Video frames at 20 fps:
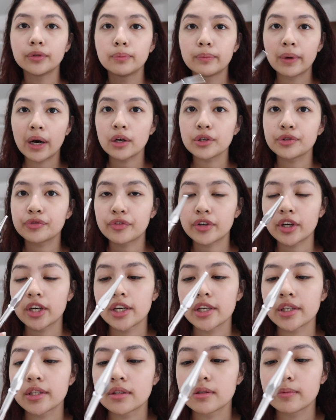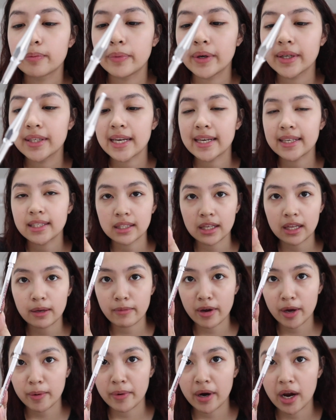Brows first, precisely
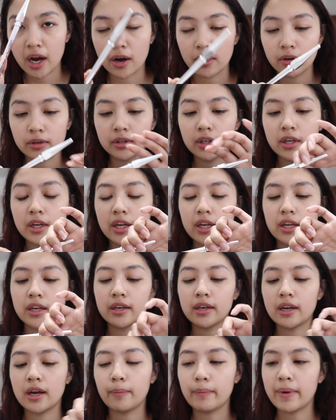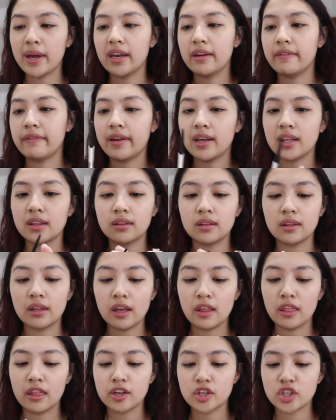my brow ng Benefit
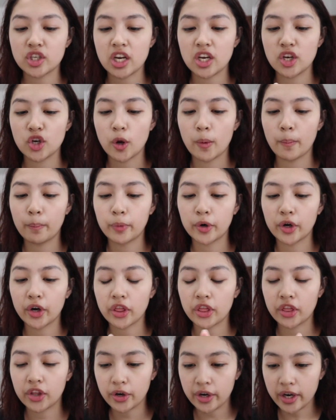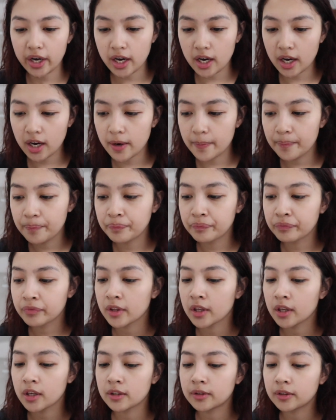in the shade number
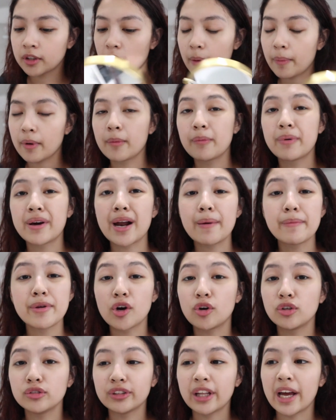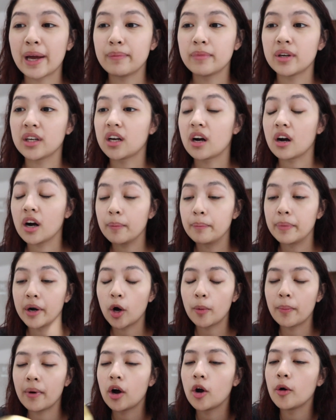3. Kapag marami akong time,
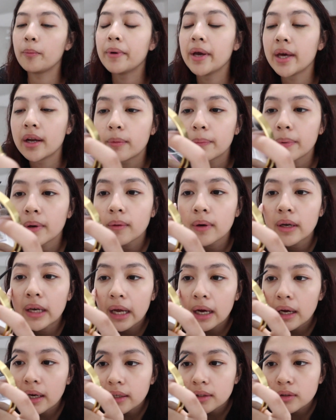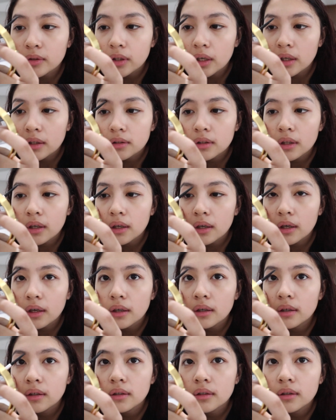nagkaka-brow pa ako. Pero pag wala, ito lang
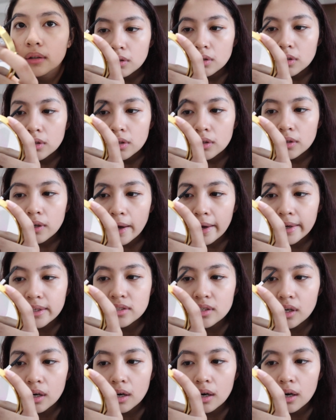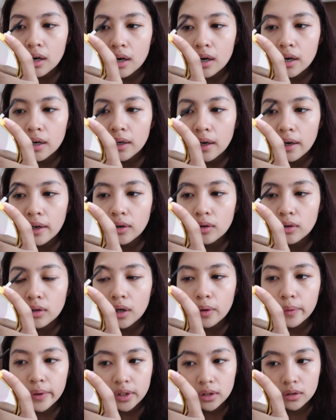talaga. Kahit sa car, kaya ko
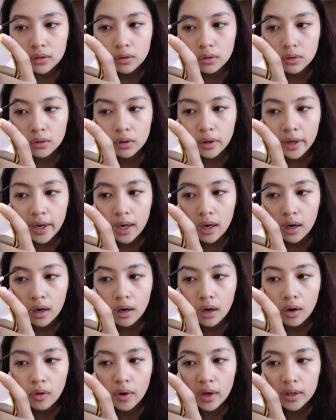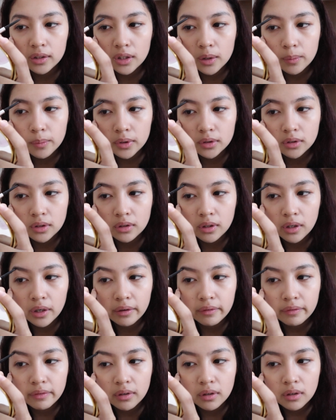gawin to. Kaya lang ako ata
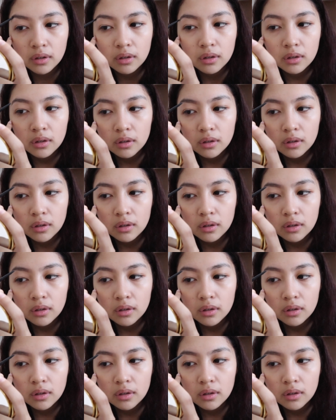magdadrive eh.